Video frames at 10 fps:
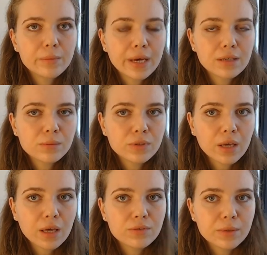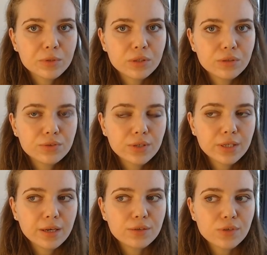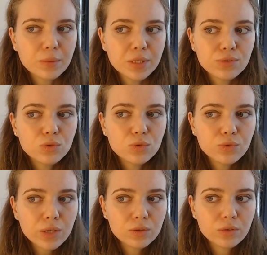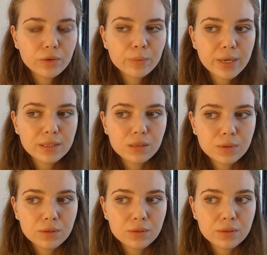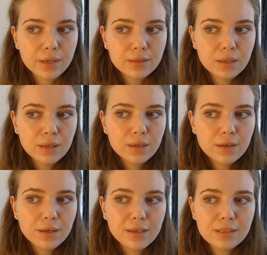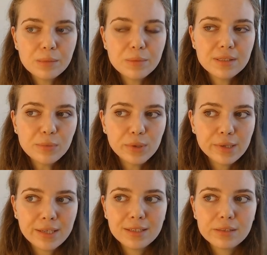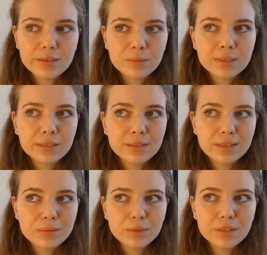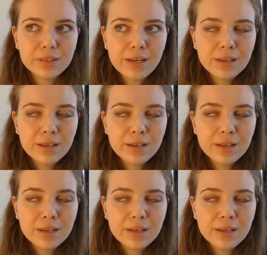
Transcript: Par exemple, en arrivant à Pskov, il y a une femme qui est venue nous voir dans notre compartiment, dans le train, et qui s'est mise à pleurer, qui était vraiment très très émotionnelle,